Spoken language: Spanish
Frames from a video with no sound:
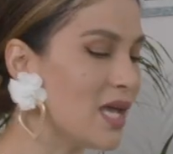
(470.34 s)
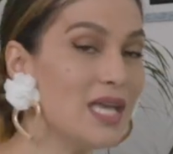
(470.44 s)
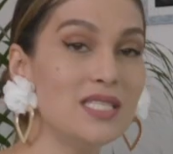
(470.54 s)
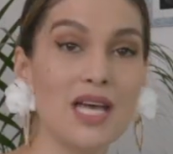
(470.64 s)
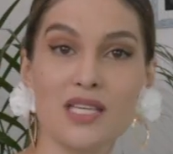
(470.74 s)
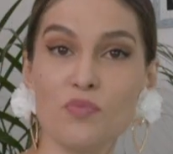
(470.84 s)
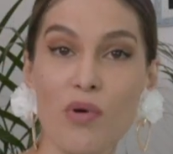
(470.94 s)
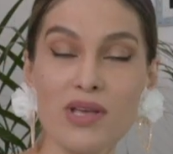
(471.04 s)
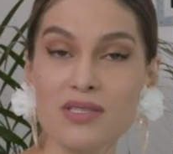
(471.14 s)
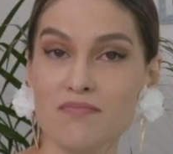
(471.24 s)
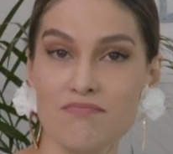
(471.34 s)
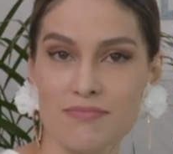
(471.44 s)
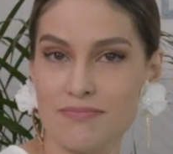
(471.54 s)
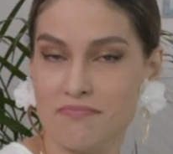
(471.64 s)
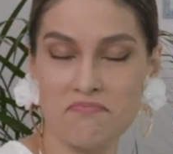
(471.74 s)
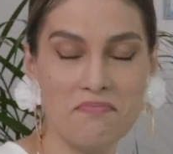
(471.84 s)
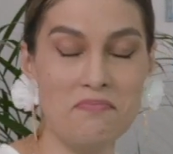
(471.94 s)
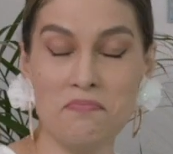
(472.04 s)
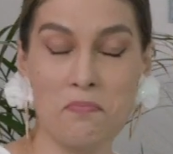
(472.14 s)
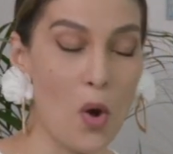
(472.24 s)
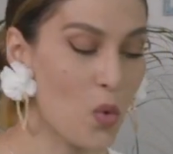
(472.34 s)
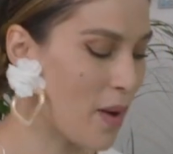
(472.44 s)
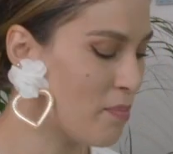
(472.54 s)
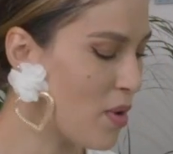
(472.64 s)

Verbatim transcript: Y ya después, poco a